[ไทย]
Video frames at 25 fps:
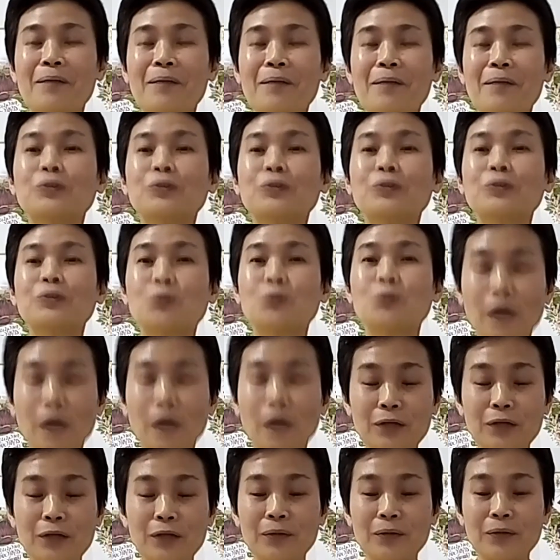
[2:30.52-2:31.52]
พราะว่าเป็นผู้สูง
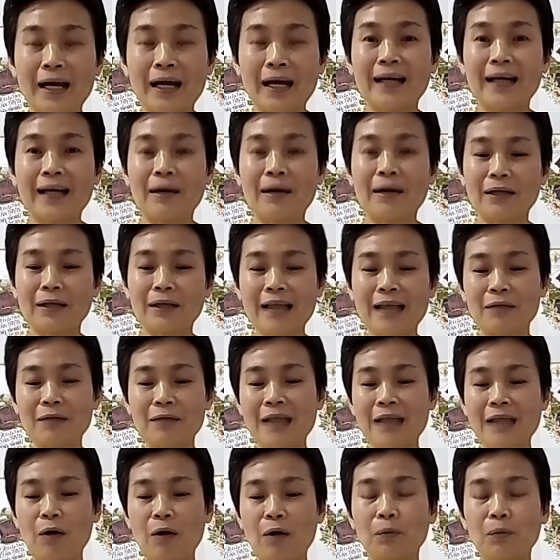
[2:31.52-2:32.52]
อายุนะเราก็ใช้
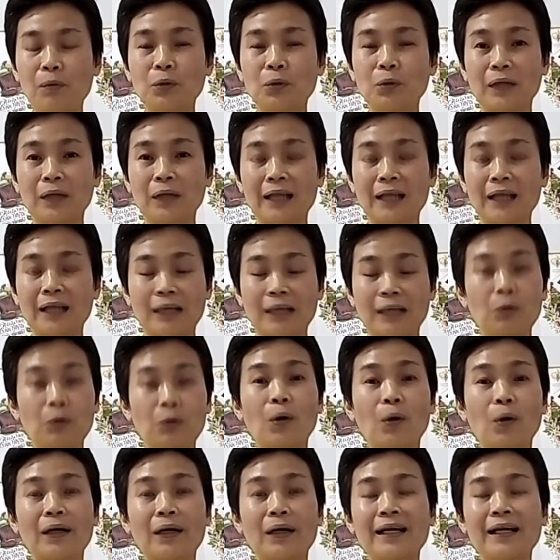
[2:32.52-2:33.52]
วิชาความรู้ตรงนี้แต่
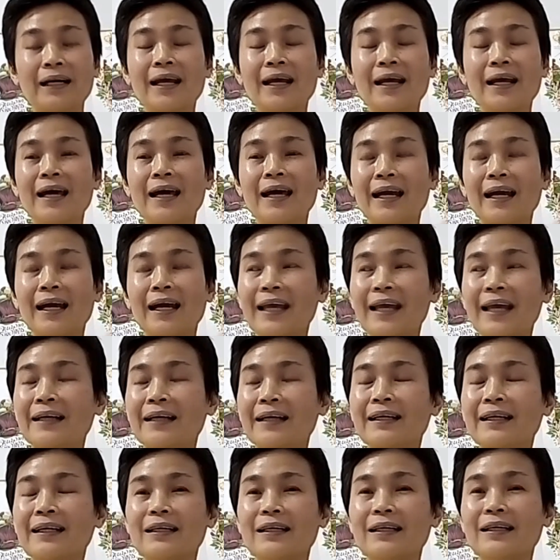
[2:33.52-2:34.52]
ทุกคน
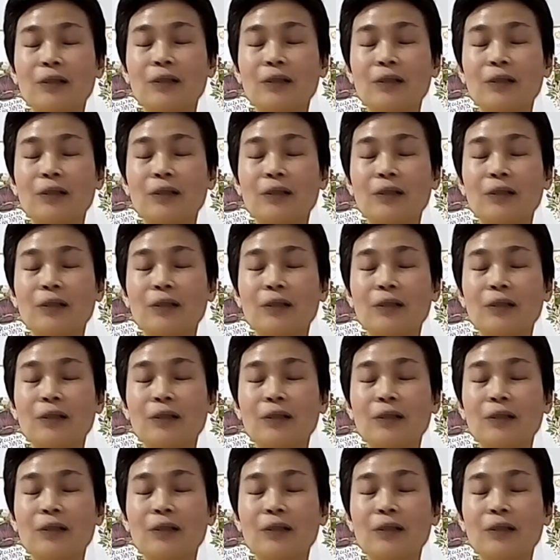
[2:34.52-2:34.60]
เล่น